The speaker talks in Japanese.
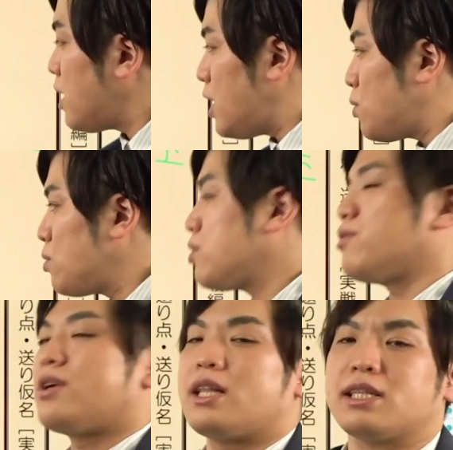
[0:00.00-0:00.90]
人という
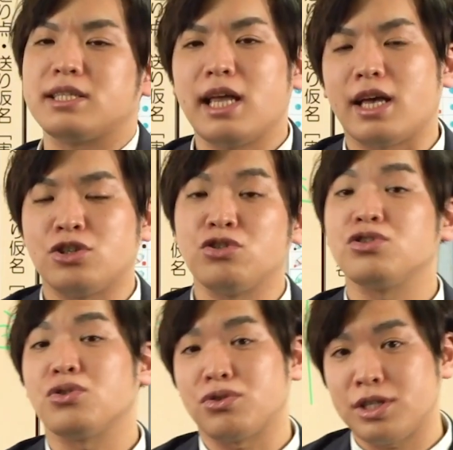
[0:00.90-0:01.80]
形で修
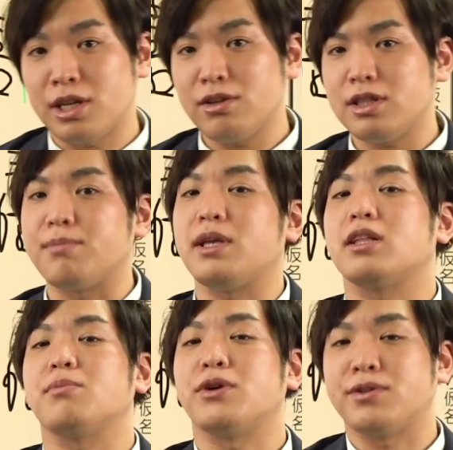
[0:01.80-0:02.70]
飾してるって見え
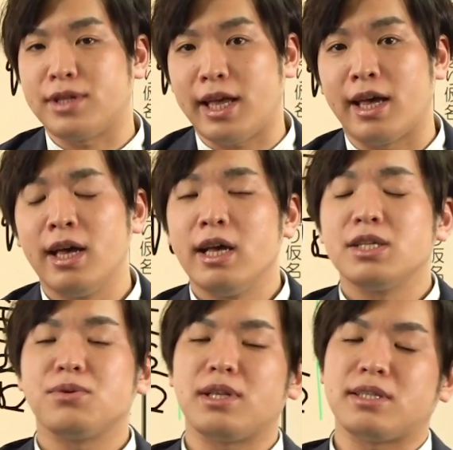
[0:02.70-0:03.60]
てもいいので、
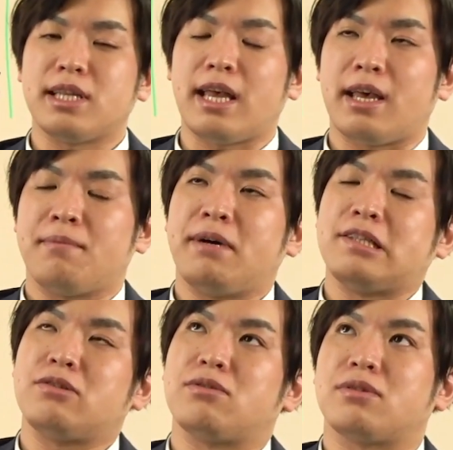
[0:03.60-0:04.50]
そうですね。まあ
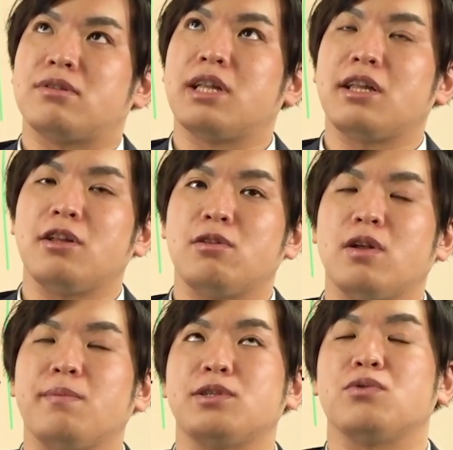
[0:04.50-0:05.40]
ちょっと具体的に言ってお
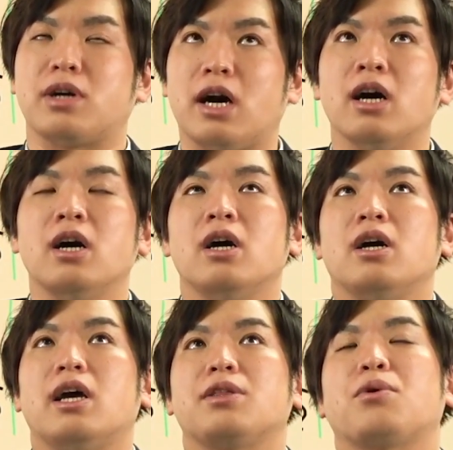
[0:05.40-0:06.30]
きましょうか。
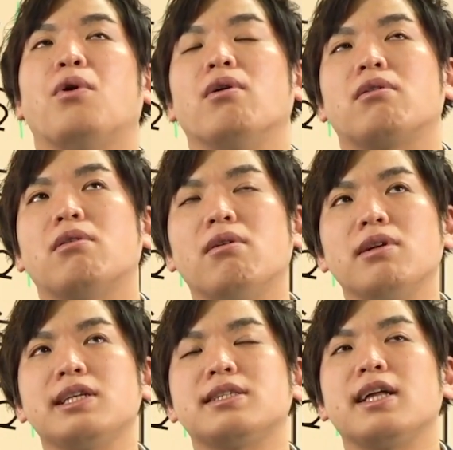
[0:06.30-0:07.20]
えっと、国公
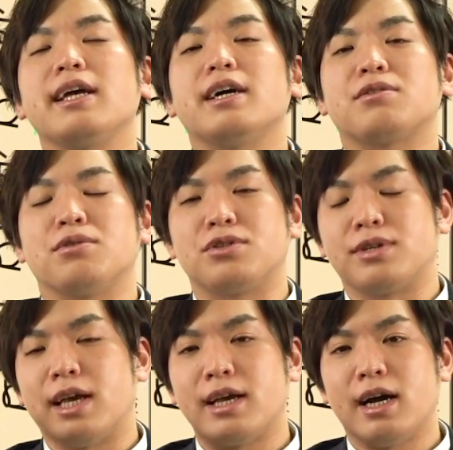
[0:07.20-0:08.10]
立大学を受
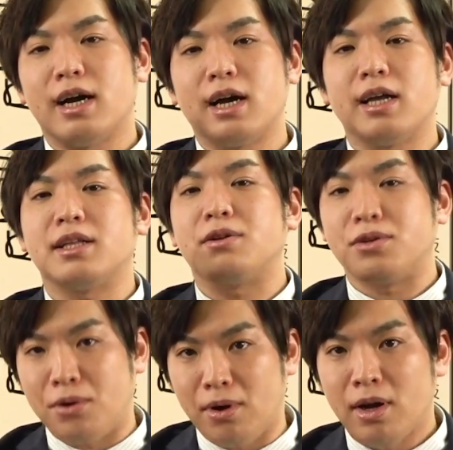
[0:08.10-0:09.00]
験考えてる
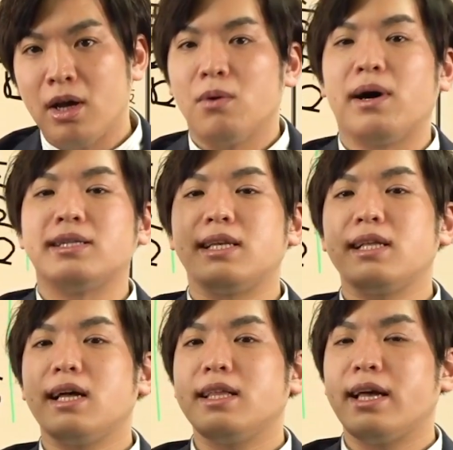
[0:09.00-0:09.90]
人、早稲
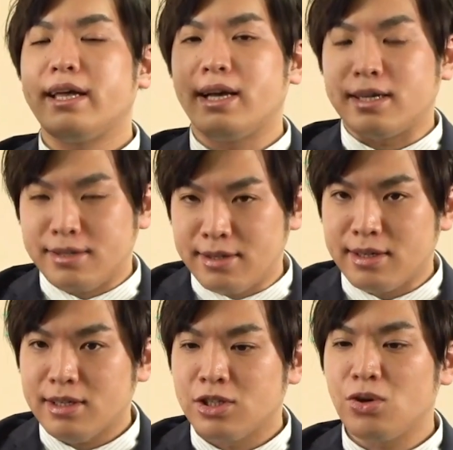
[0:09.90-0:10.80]
田大
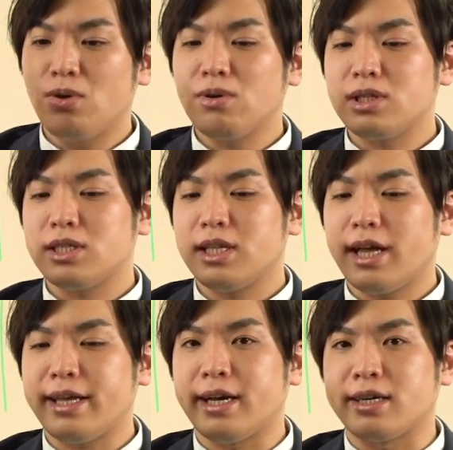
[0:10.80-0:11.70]
学、上智
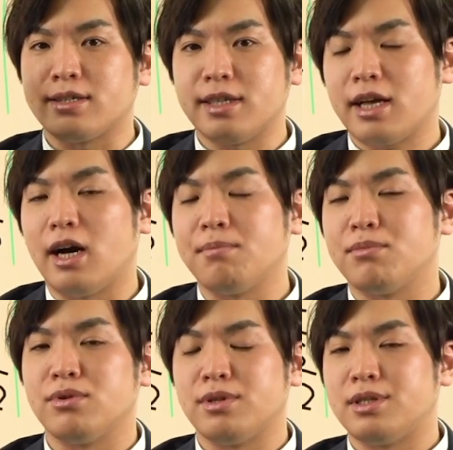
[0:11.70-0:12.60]
大学で漢
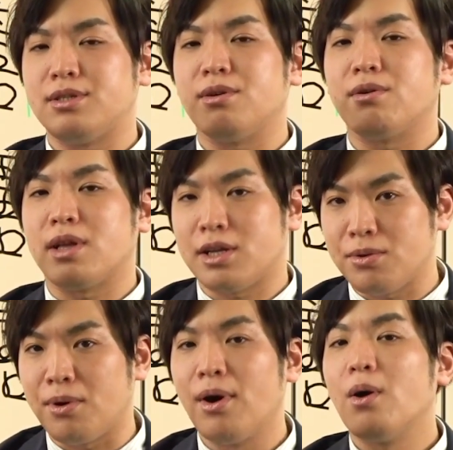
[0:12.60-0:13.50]
文必要な
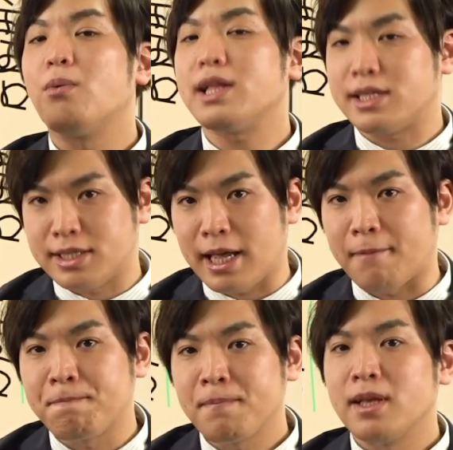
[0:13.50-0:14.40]
人はです
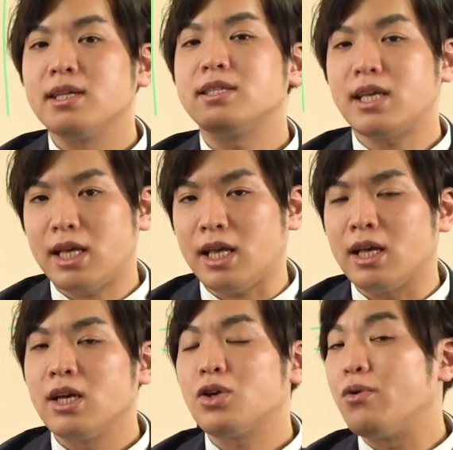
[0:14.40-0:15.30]
ね、ぜ
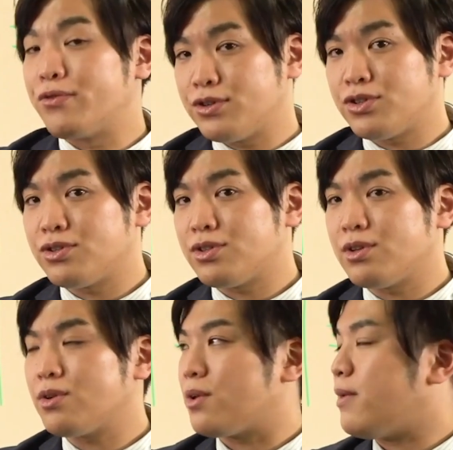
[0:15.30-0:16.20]
ひ今日復習する
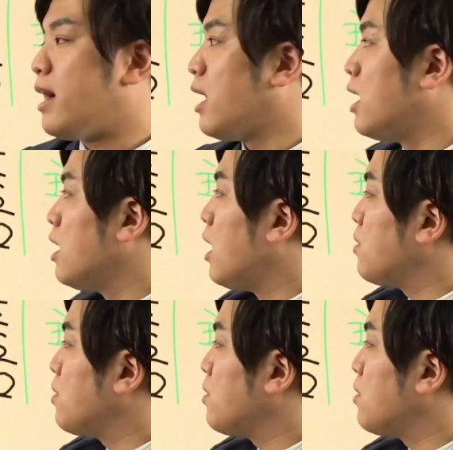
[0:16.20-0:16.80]
ときは、あ